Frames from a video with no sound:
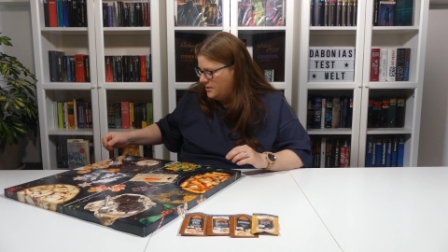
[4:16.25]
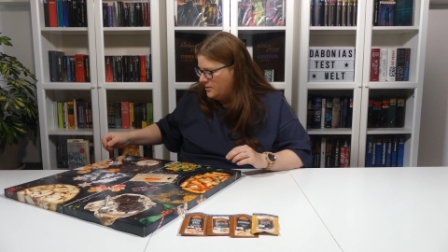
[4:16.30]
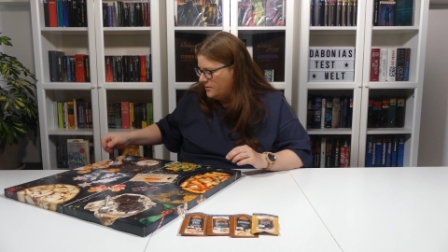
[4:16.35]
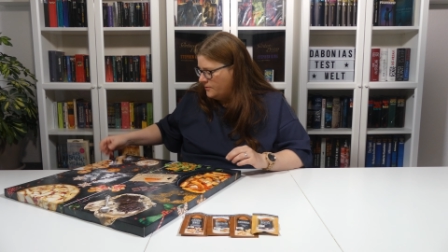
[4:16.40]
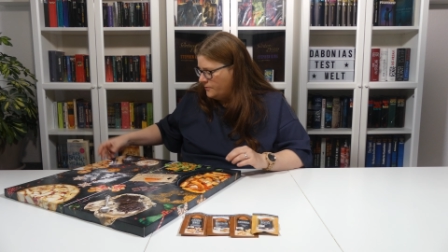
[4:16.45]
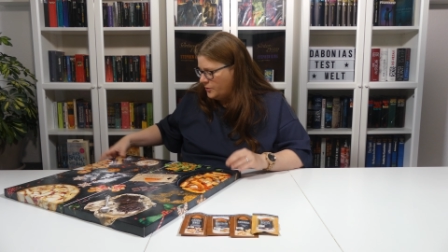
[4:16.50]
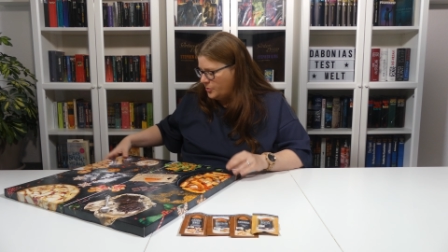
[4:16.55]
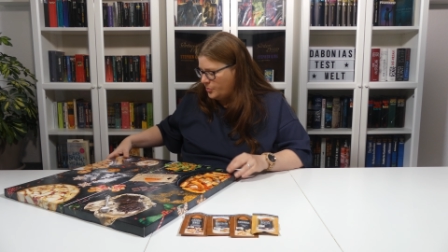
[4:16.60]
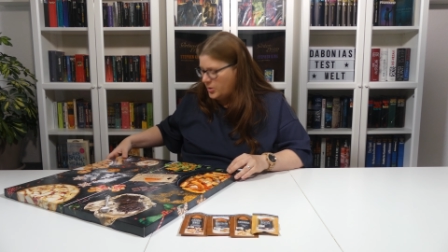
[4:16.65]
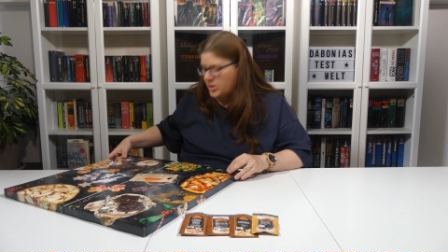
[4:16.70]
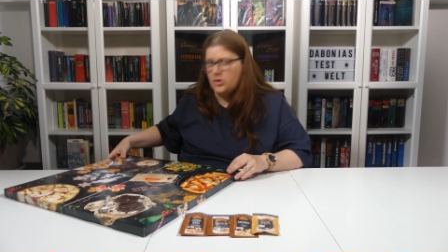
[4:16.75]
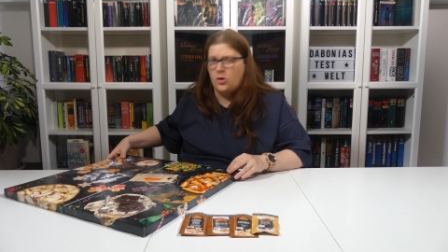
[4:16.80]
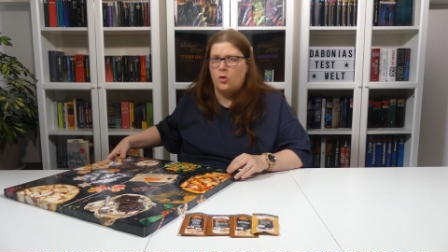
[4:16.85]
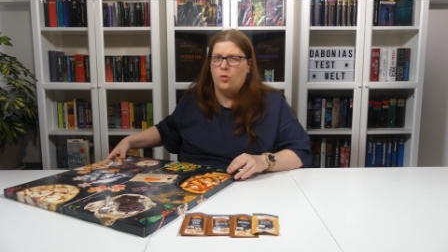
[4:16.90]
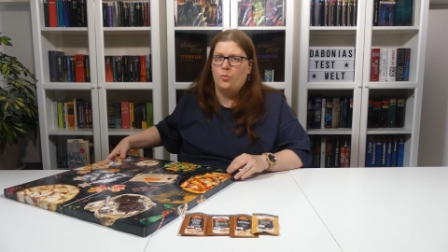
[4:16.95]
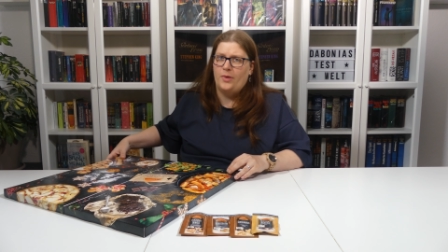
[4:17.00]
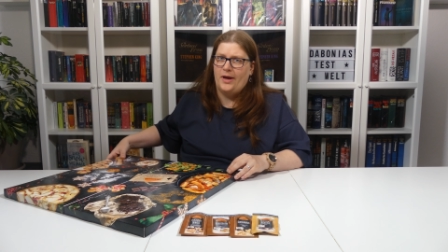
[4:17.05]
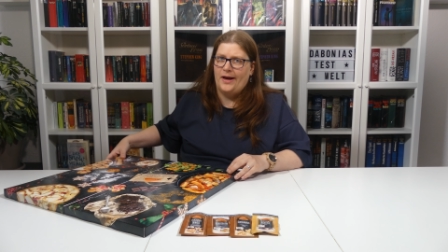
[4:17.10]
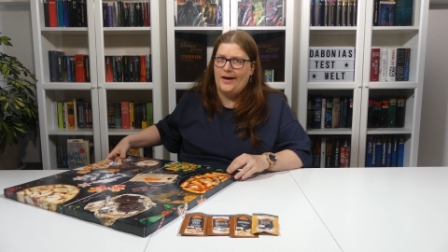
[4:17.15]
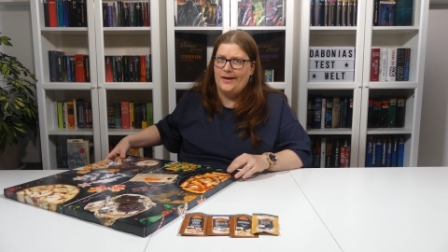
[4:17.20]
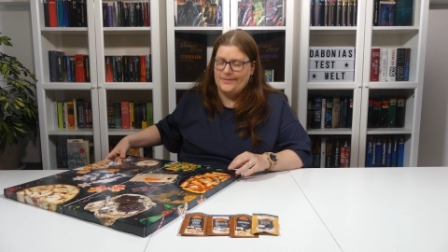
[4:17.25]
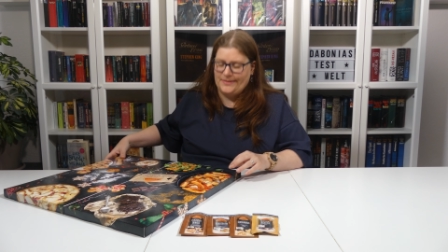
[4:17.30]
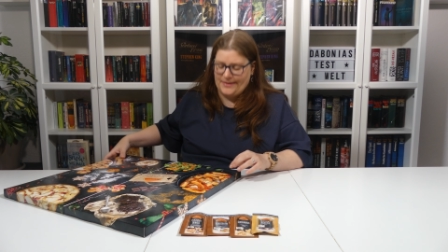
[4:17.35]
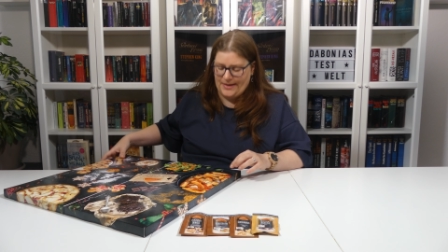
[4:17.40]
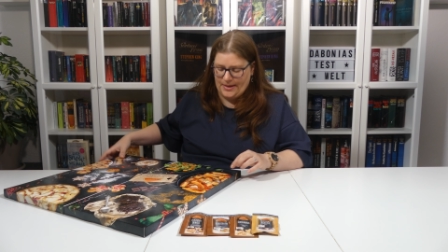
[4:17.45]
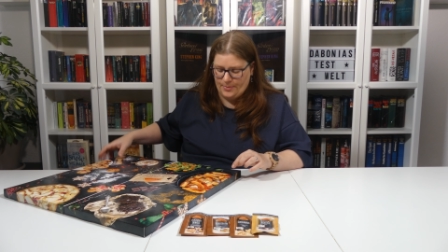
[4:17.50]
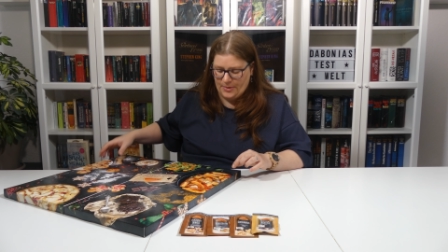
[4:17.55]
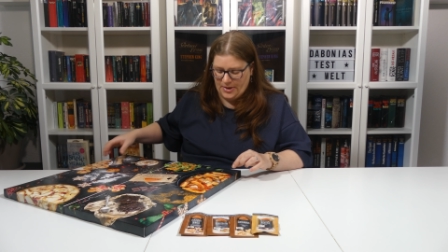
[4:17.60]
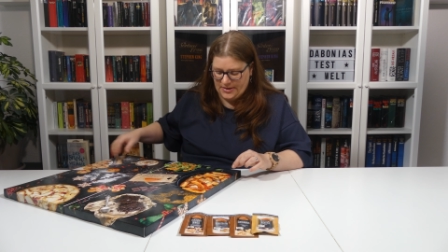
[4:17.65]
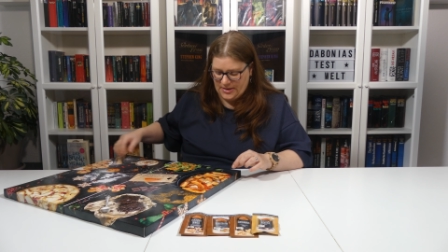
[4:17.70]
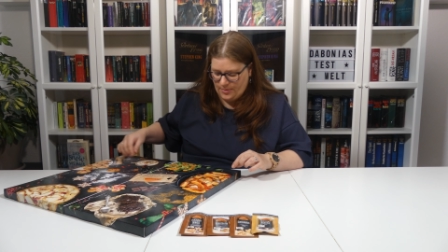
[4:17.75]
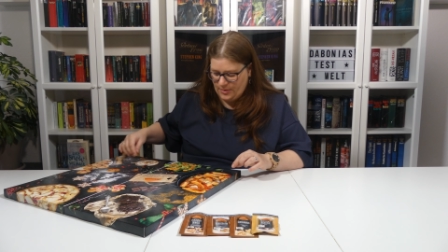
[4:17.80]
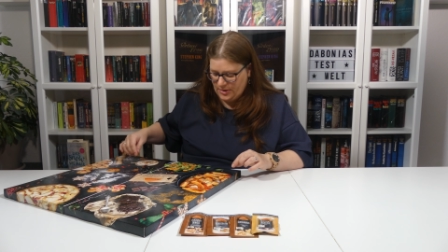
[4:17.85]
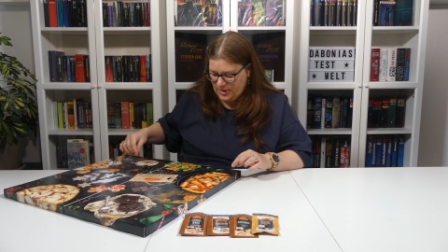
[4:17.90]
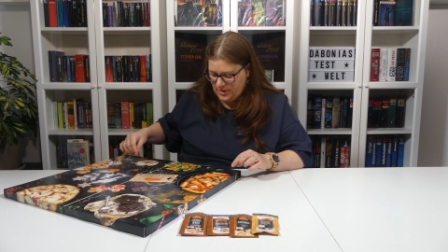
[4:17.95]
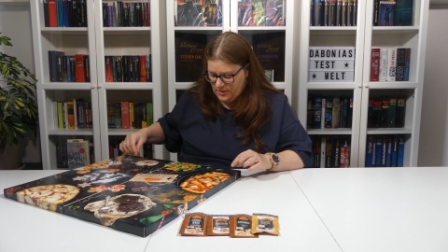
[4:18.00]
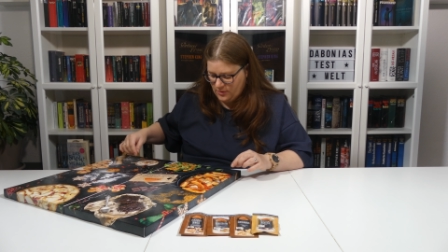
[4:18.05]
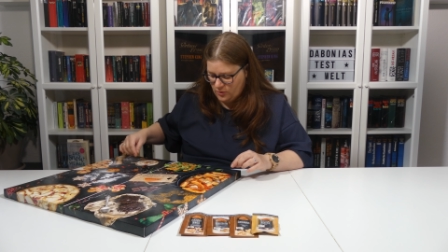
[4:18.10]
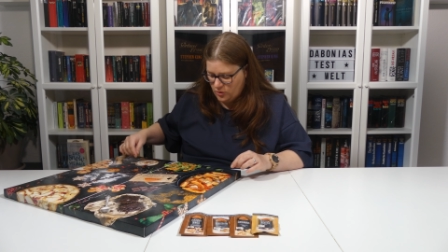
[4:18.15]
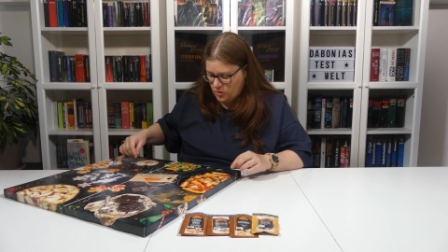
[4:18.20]
wird man auch mehr als einmal
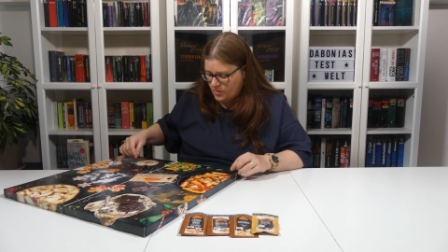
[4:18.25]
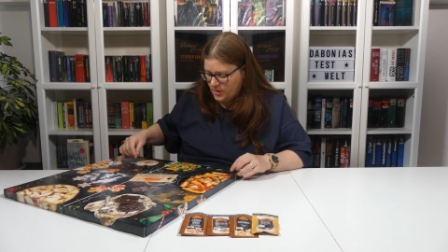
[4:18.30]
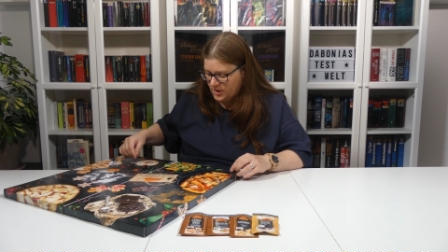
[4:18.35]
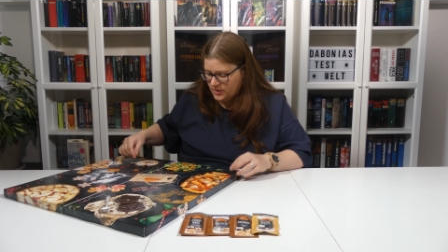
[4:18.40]
damit hinkommen.